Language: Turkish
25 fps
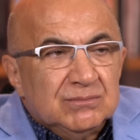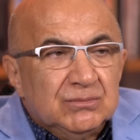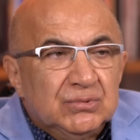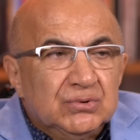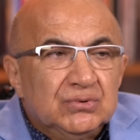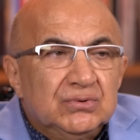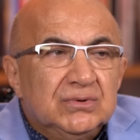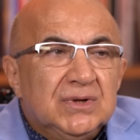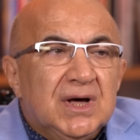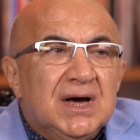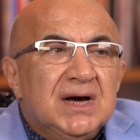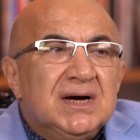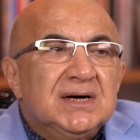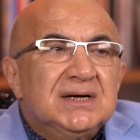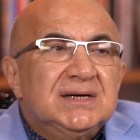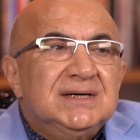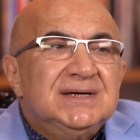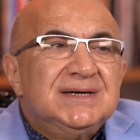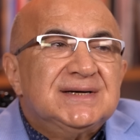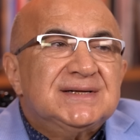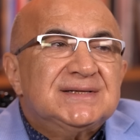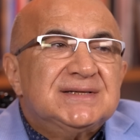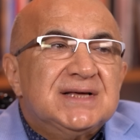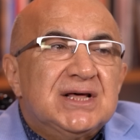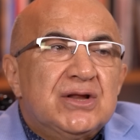bundan
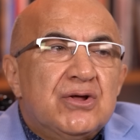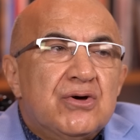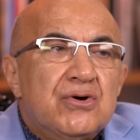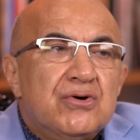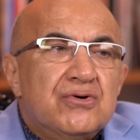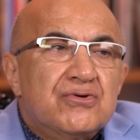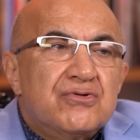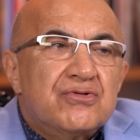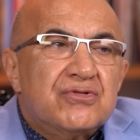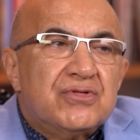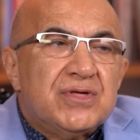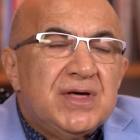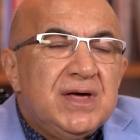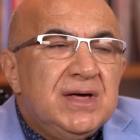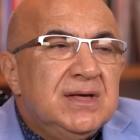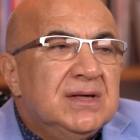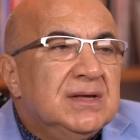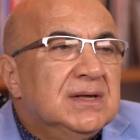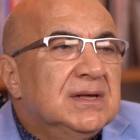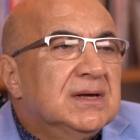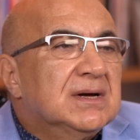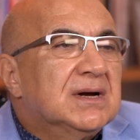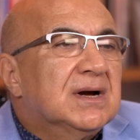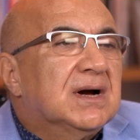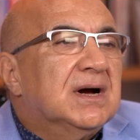40 sene önce
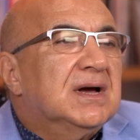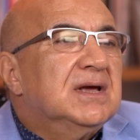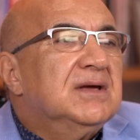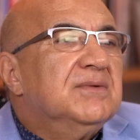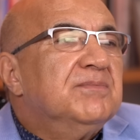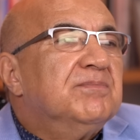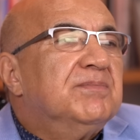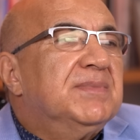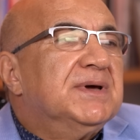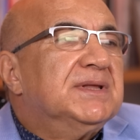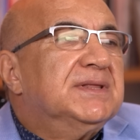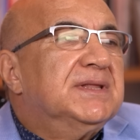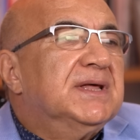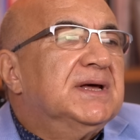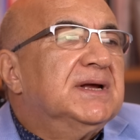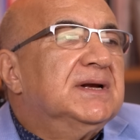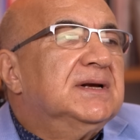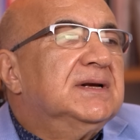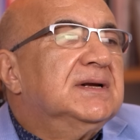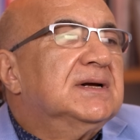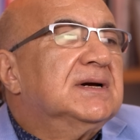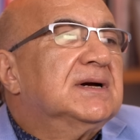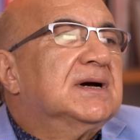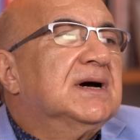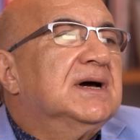
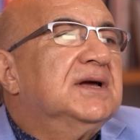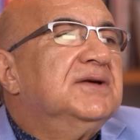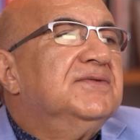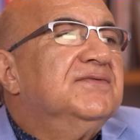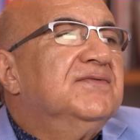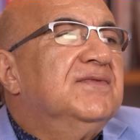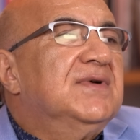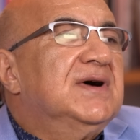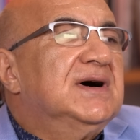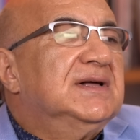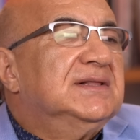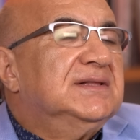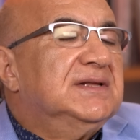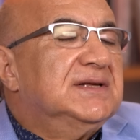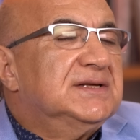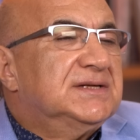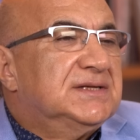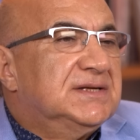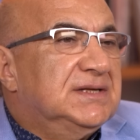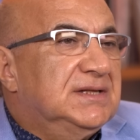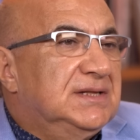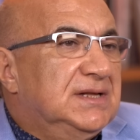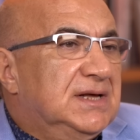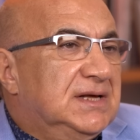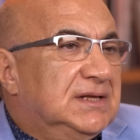kayınpederinin,
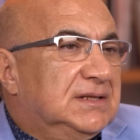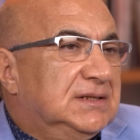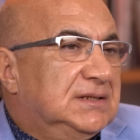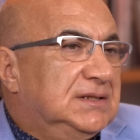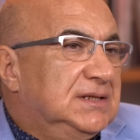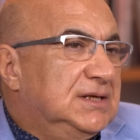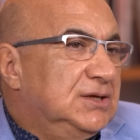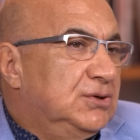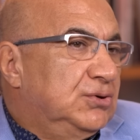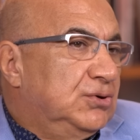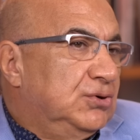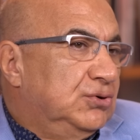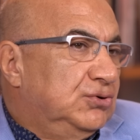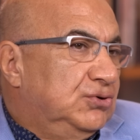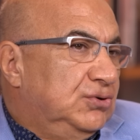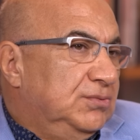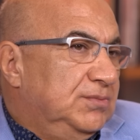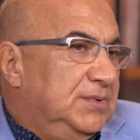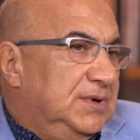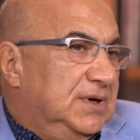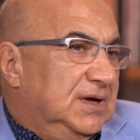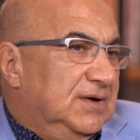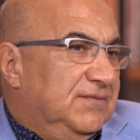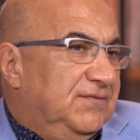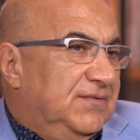kayınvalidesinin ettiği
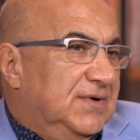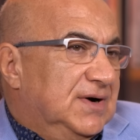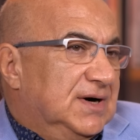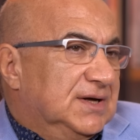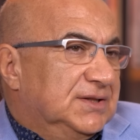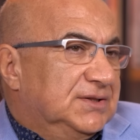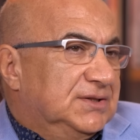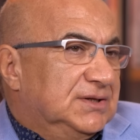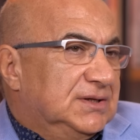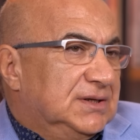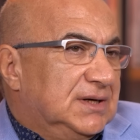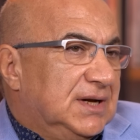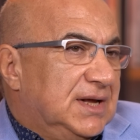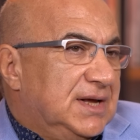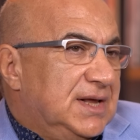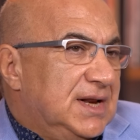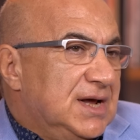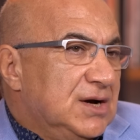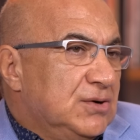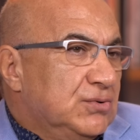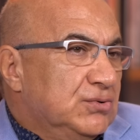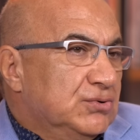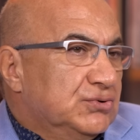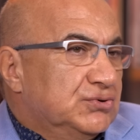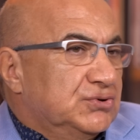kötü bir lafı
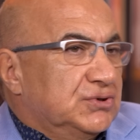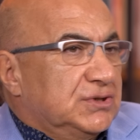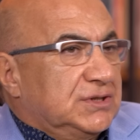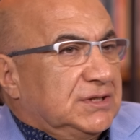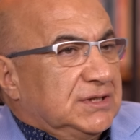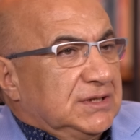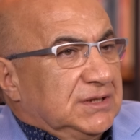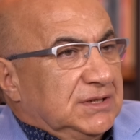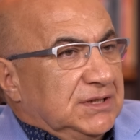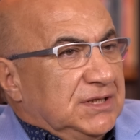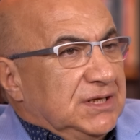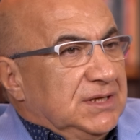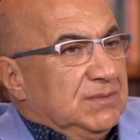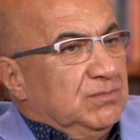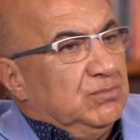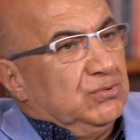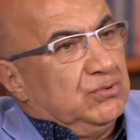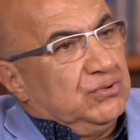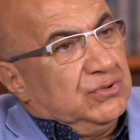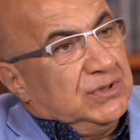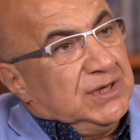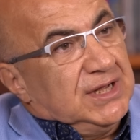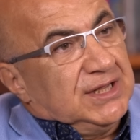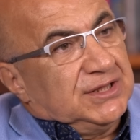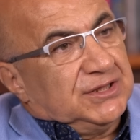hatırlayarak o sıkıntıyı
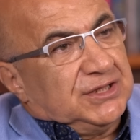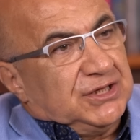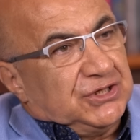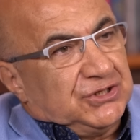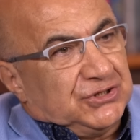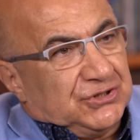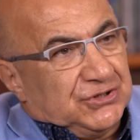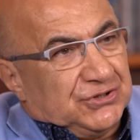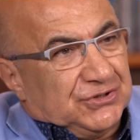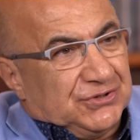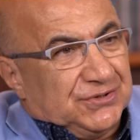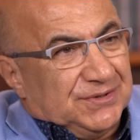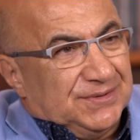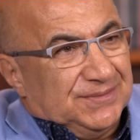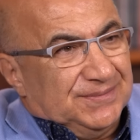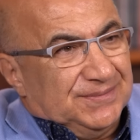bugüne taşır.